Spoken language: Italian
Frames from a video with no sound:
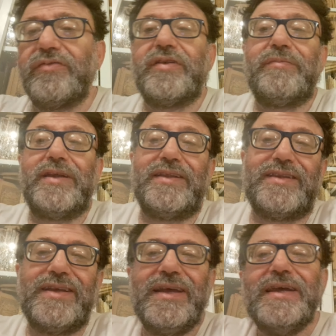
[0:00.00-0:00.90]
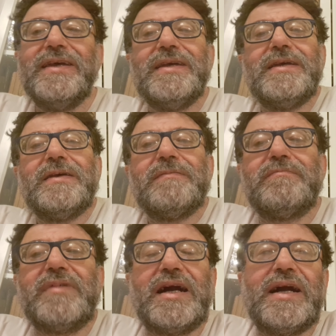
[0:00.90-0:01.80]
ovviamente,
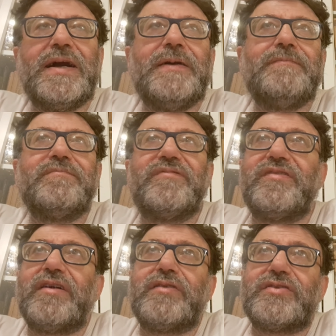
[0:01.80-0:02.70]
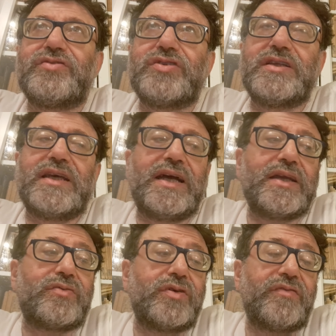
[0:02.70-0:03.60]
ma viviamo una società
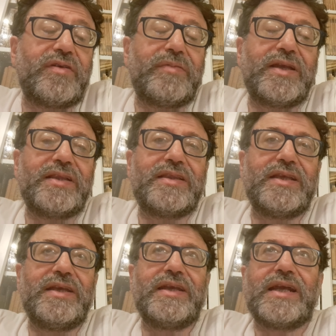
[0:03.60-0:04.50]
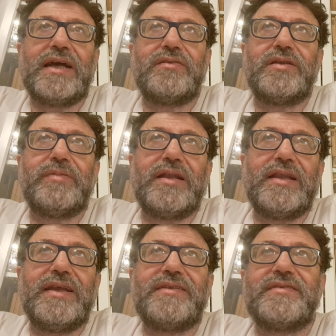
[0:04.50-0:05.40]
in cui ovviamente i canoni di
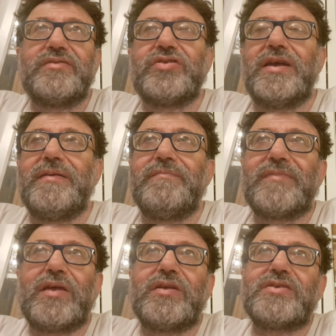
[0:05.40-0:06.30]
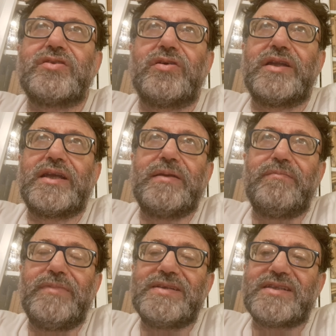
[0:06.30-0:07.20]
bellezza, cioè è una storia che
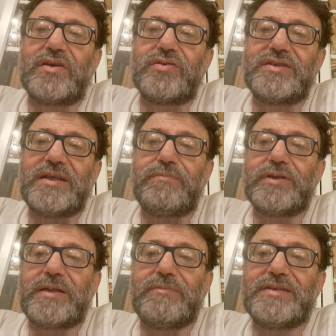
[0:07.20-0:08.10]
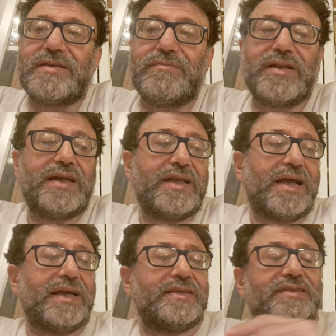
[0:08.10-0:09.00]
messa così potrebbe sembrare...
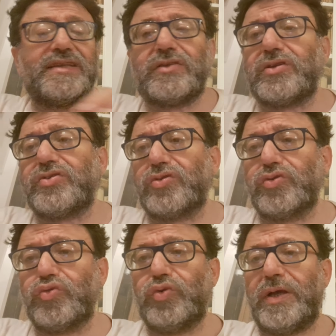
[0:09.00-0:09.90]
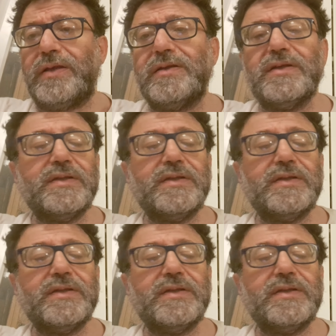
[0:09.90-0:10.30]
Ah, i disegnatori sono due,